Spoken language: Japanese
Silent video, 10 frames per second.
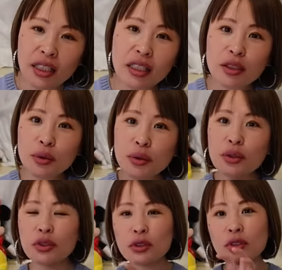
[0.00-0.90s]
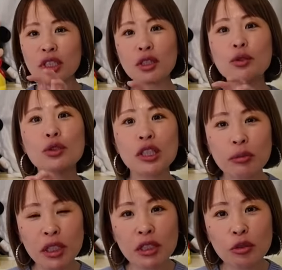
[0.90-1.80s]
なんかそういうような言
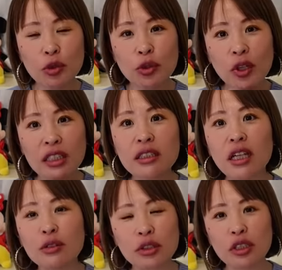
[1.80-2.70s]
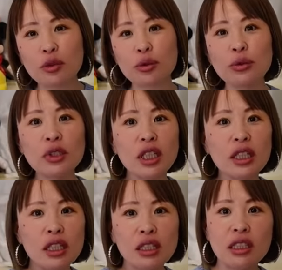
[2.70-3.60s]
霊ってものを扱うっていうことをやっ
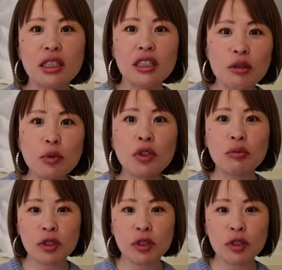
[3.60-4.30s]
ていただいても、